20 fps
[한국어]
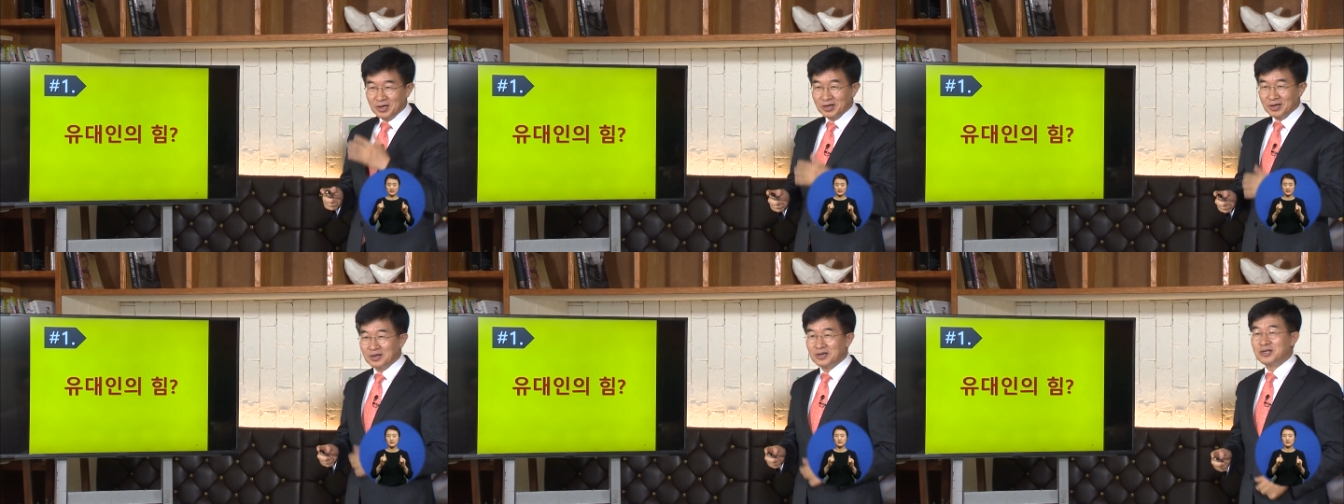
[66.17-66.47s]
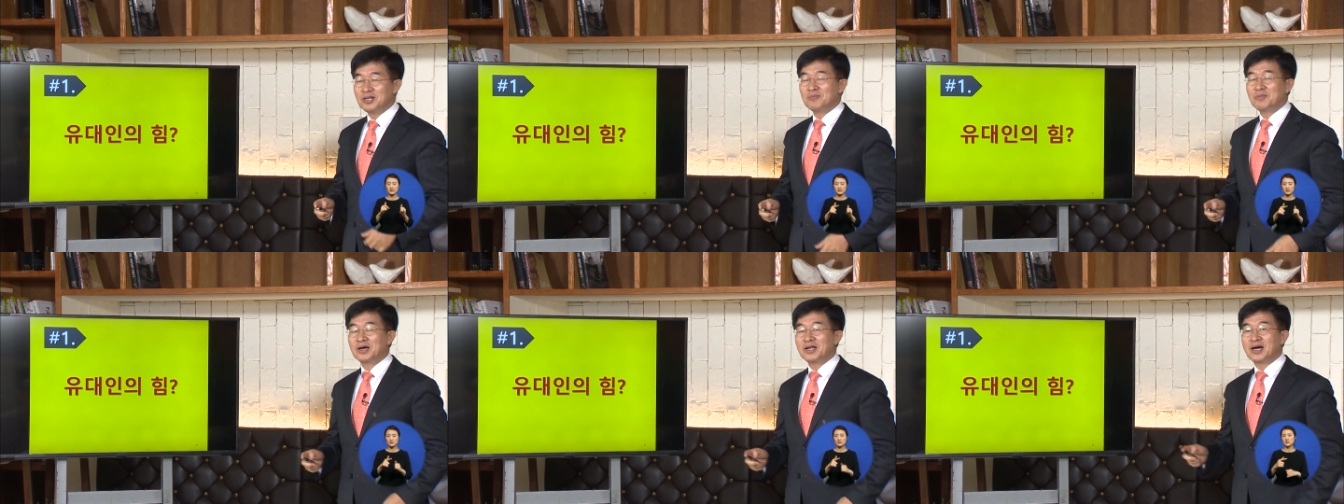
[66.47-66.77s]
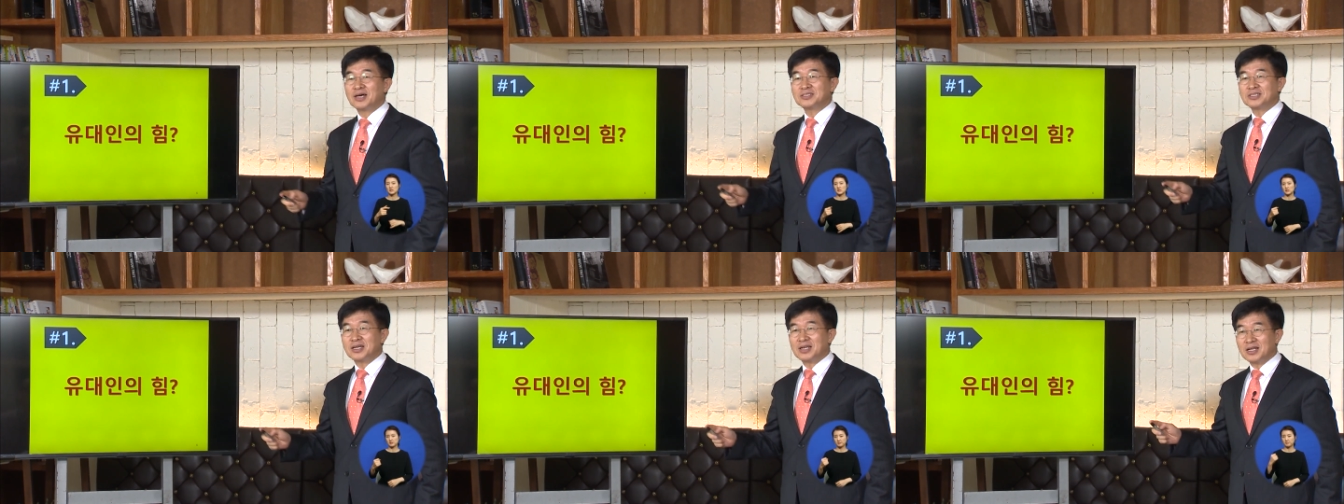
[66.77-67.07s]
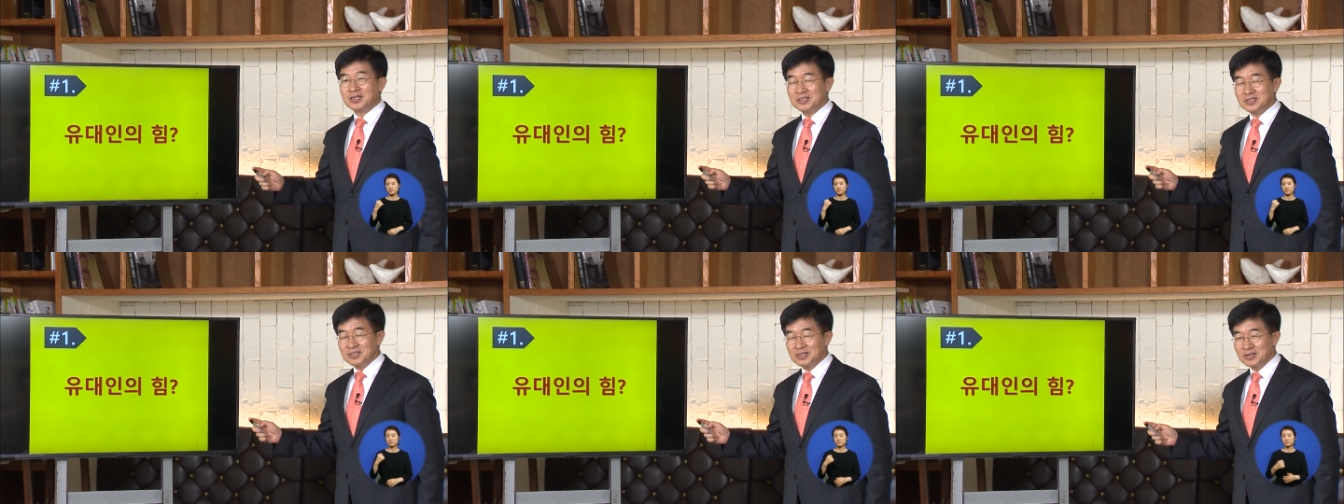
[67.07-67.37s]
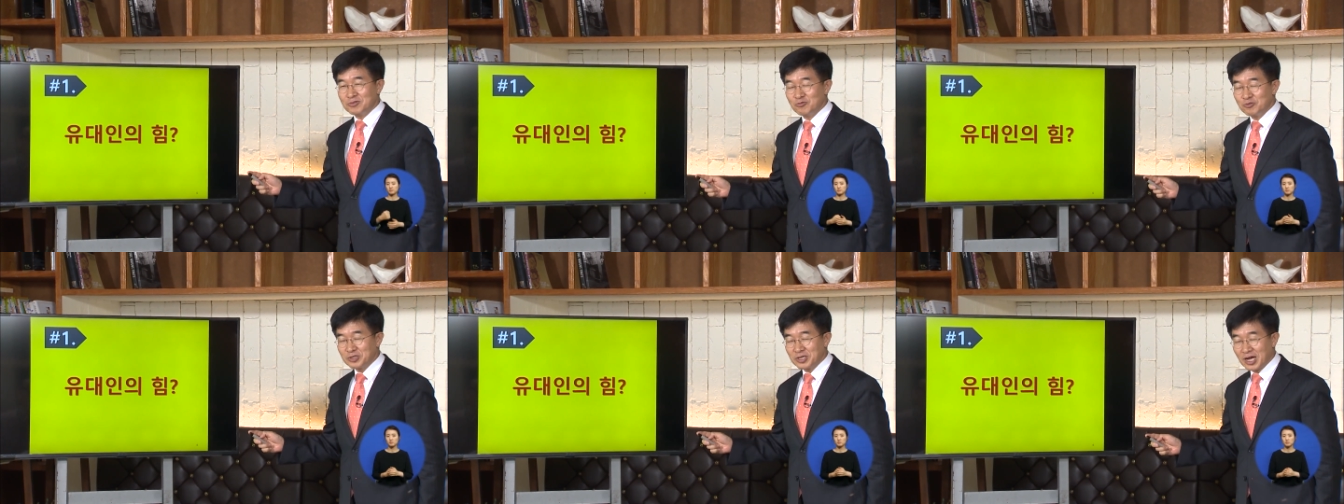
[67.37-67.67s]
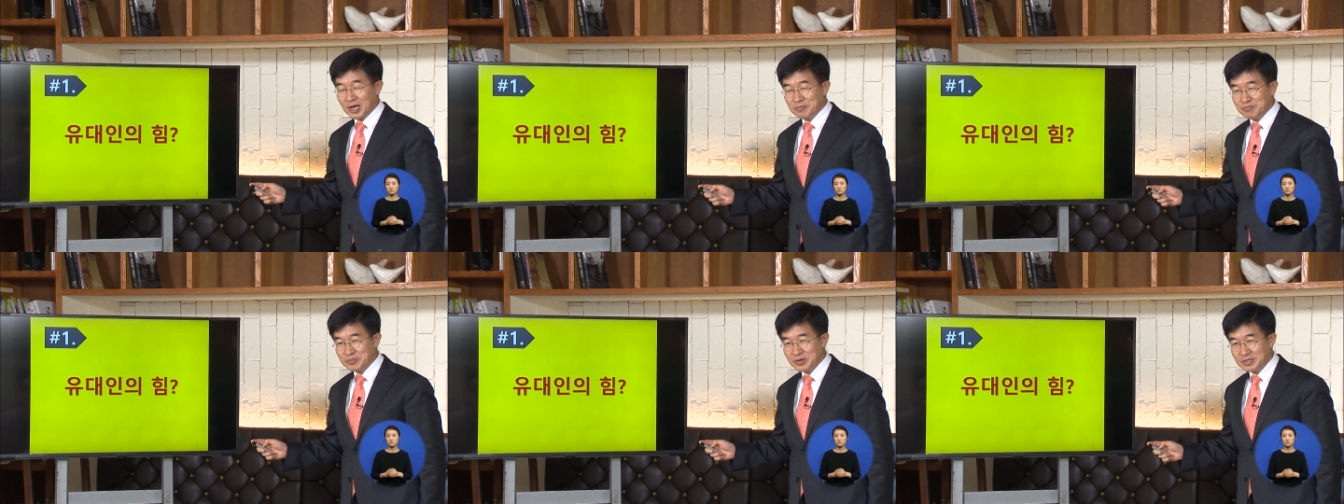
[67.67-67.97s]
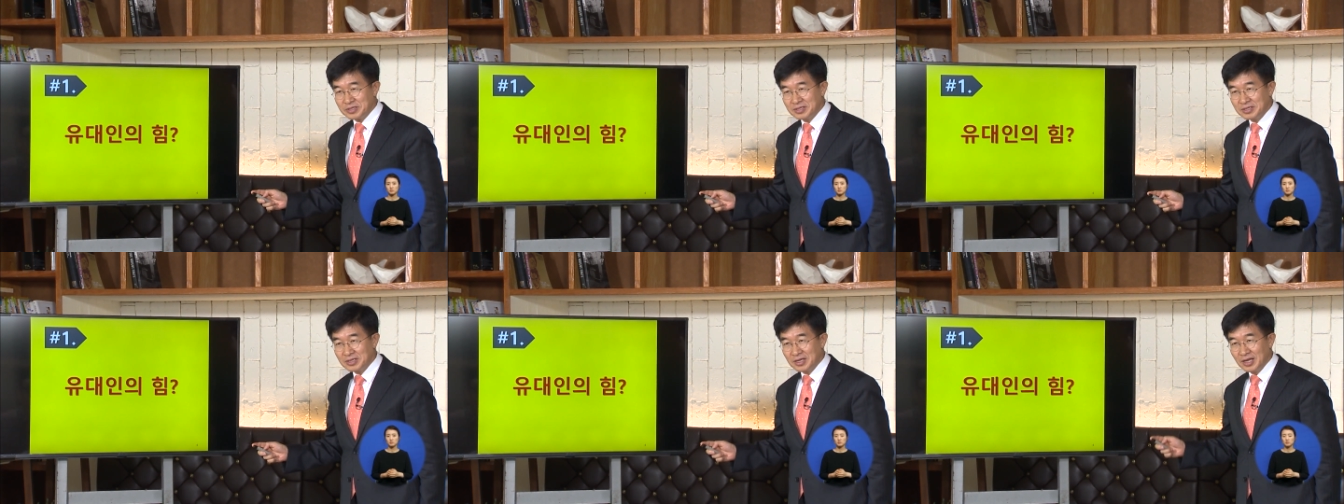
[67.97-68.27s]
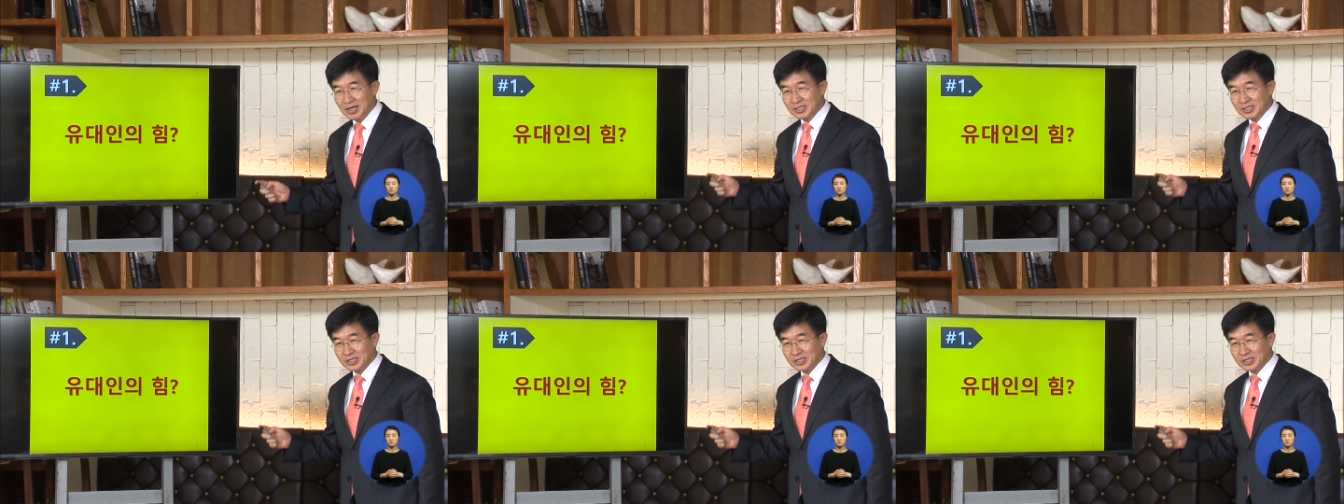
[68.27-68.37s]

얼마나 잘하는지를 우리가 한번